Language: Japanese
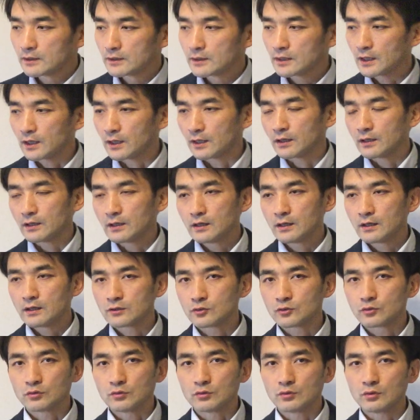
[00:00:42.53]
で
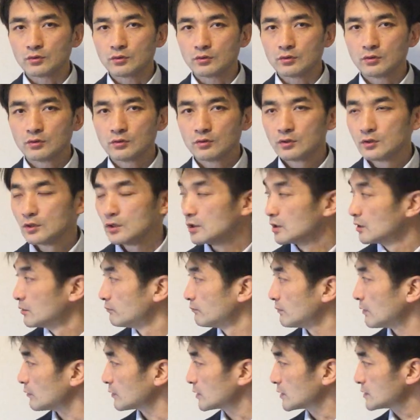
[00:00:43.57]
あの、
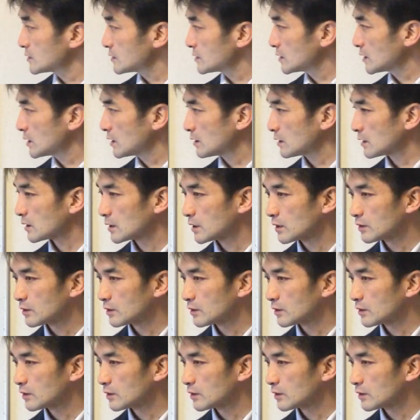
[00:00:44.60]
まあ、私が、